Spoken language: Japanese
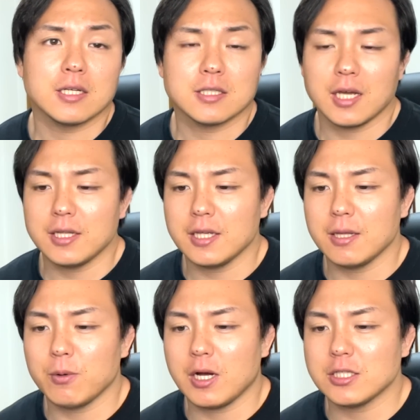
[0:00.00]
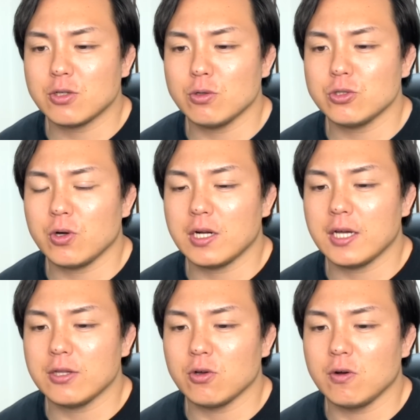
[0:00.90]
最低でも勝ち越しとか
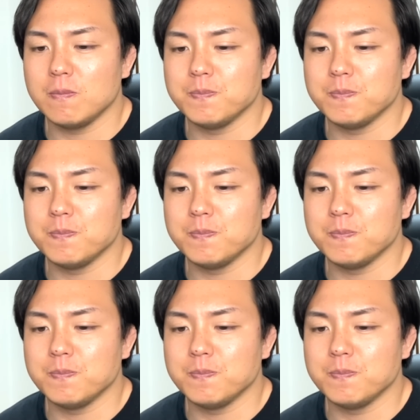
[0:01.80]
ないと